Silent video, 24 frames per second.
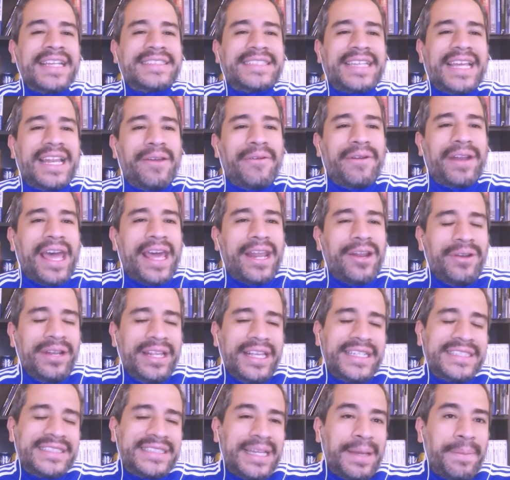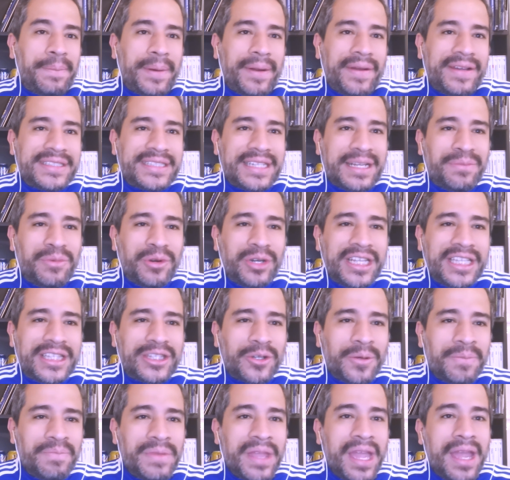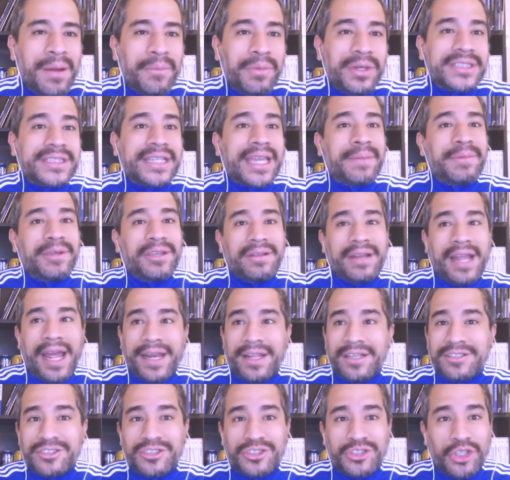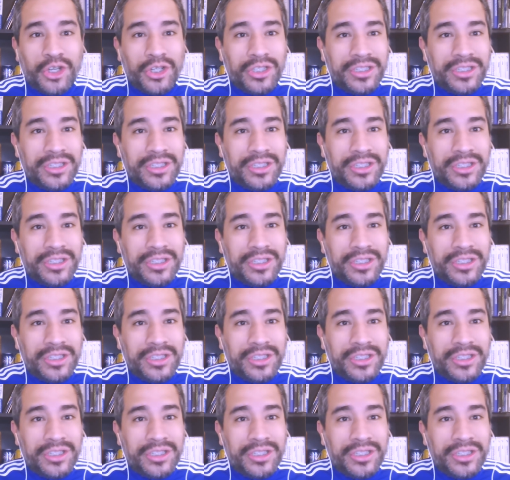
celebraron y siempre va a ser bonito pues que Millonarios,